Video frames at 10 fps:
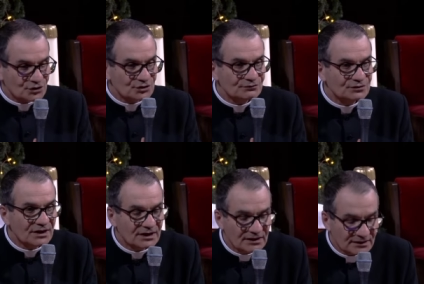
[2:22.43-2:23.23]
Je
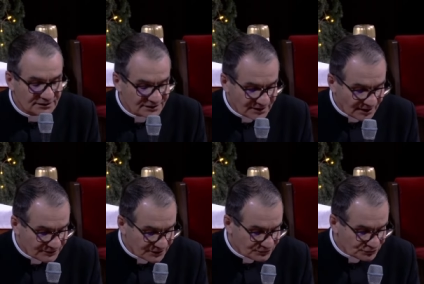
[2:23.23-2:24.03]
voudrais
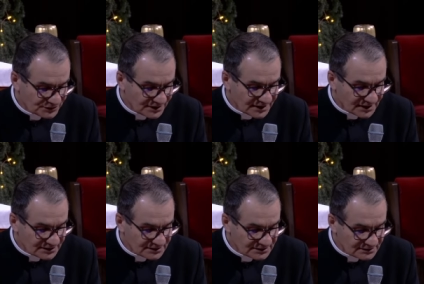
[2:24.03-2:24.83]
avec vous
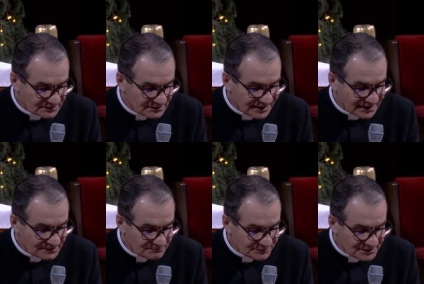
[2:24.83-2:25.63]

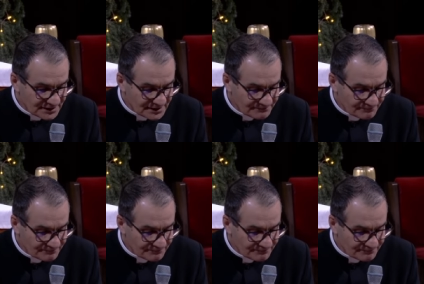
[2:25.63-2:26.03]
décrypter